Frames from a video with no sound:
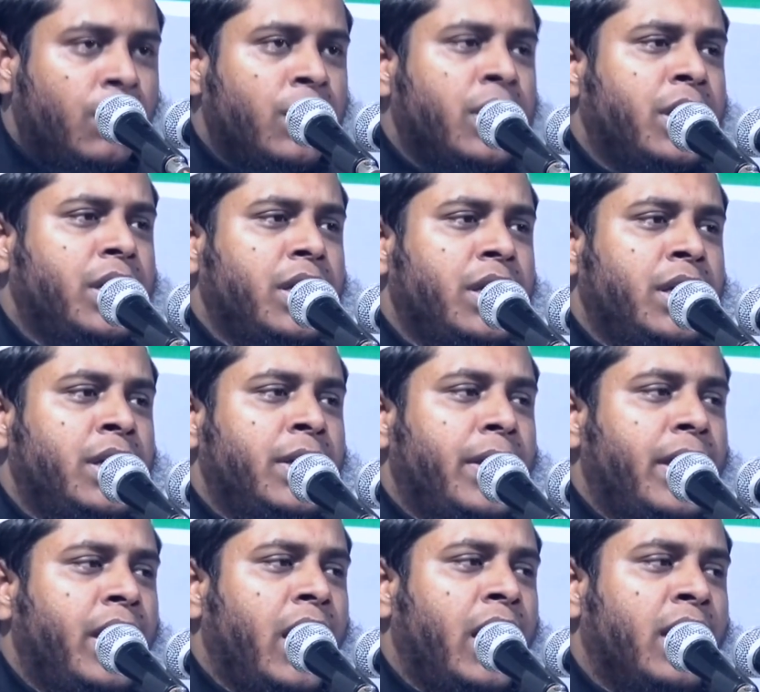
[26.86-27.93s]
অনেকেরই
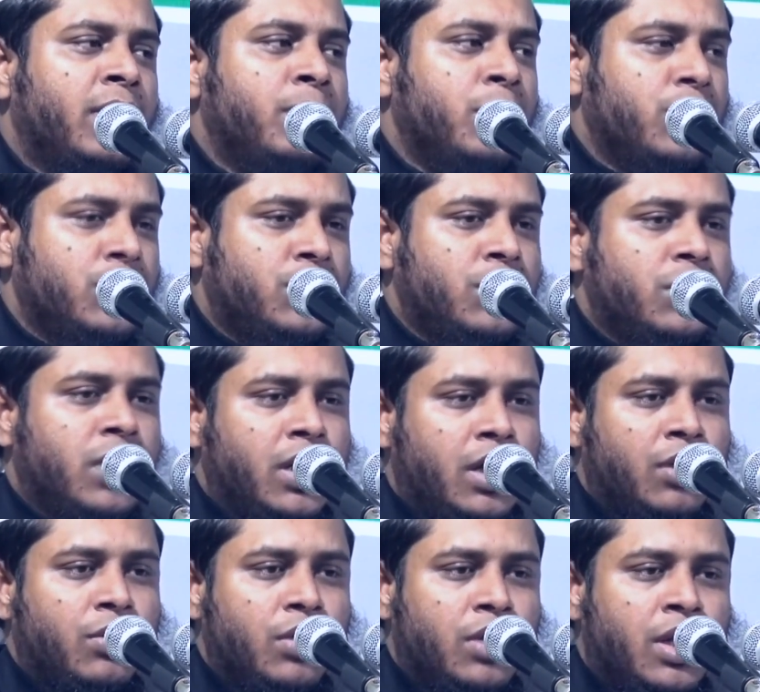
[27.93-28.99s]
এই আয়াত মুখস্থ
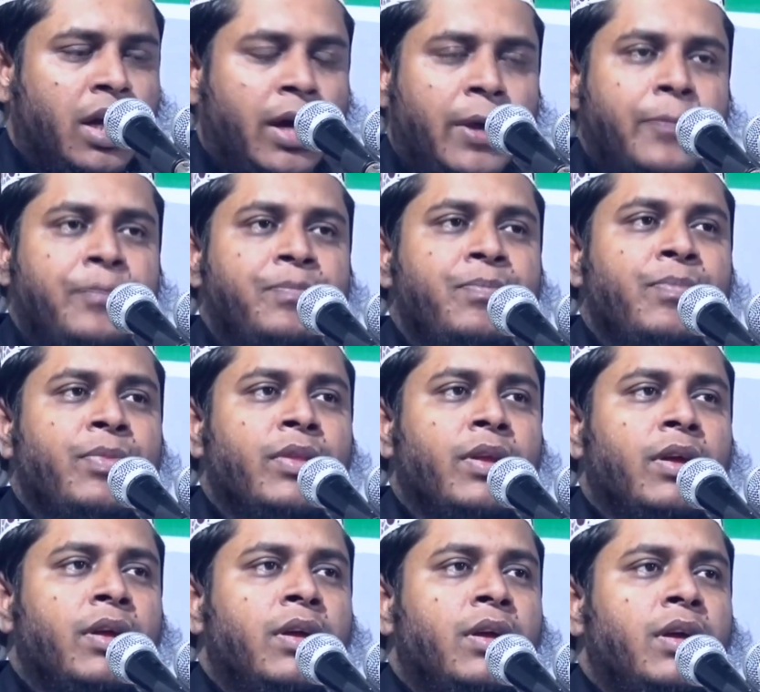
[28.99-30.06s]
থাকার কথা
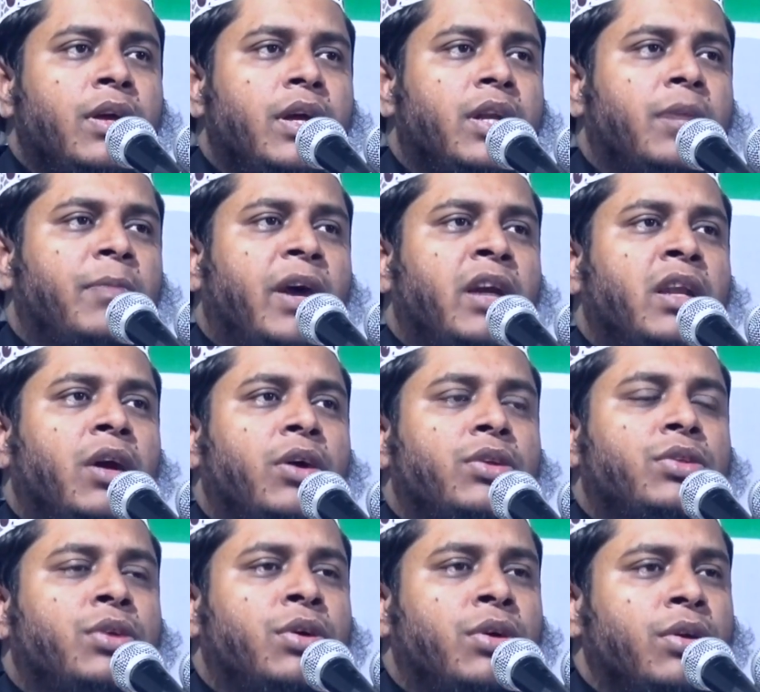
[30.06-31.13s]
এটার বাংলা
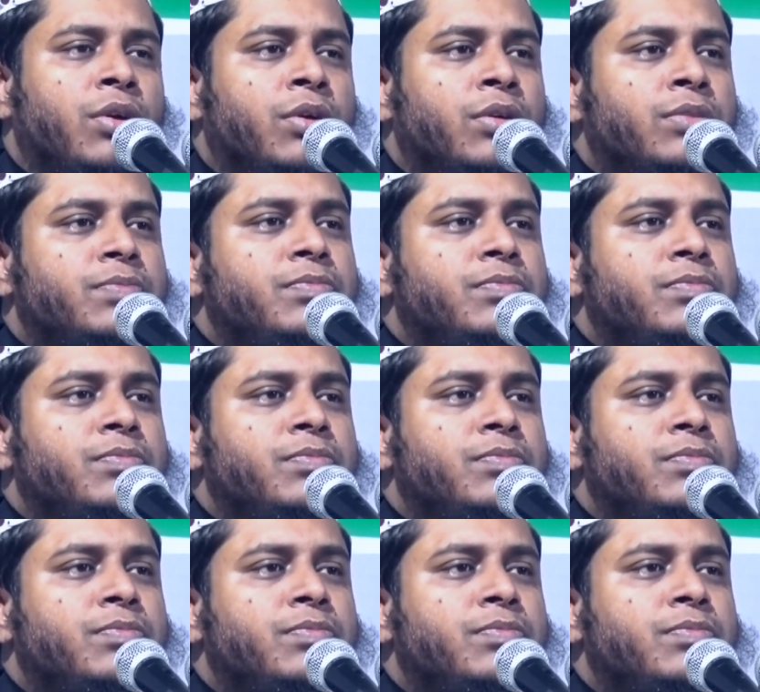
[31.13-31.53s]
অর্থ হলো